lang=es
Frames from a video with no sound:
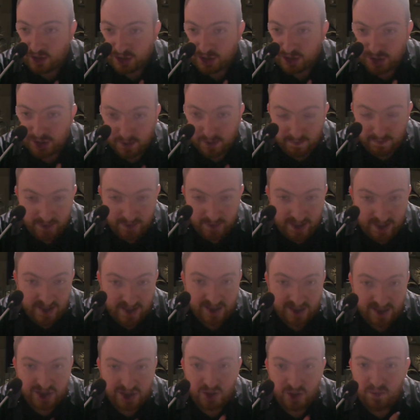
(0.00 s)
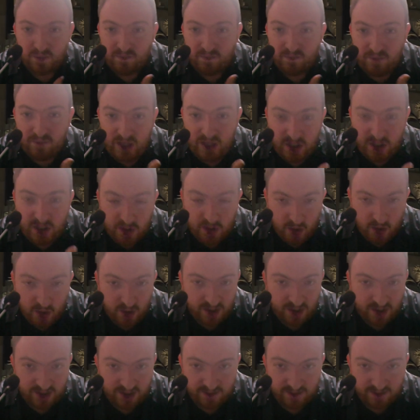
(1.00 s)
Son vidas, son
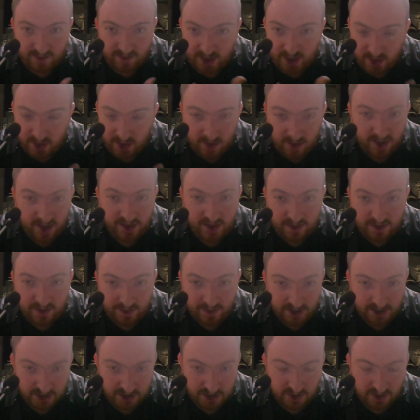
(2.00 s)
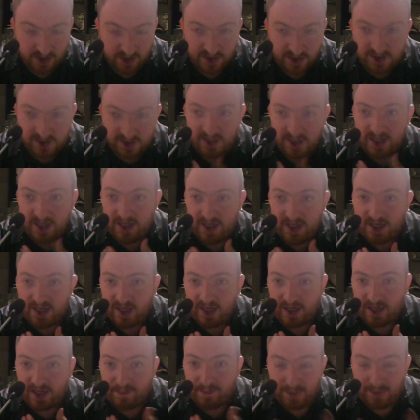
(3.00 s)
millones, millones de personas
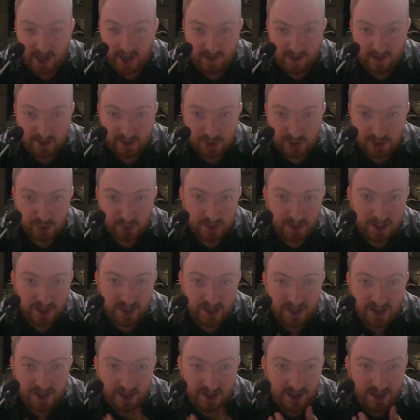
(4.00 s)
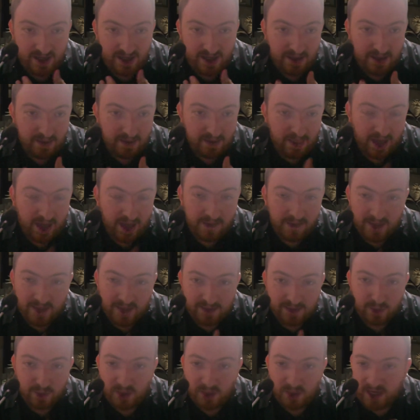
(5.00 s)
que pierden su vida nada
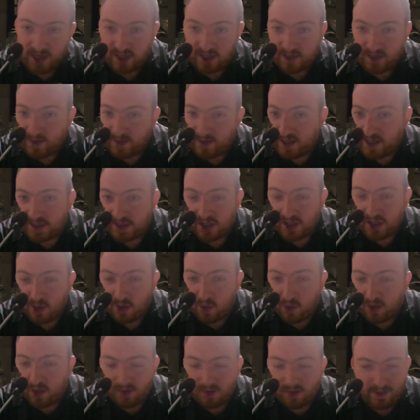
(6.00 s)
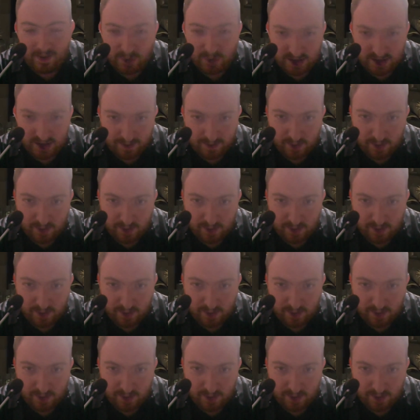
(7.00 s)
más porque la TVA se le ocurre vamos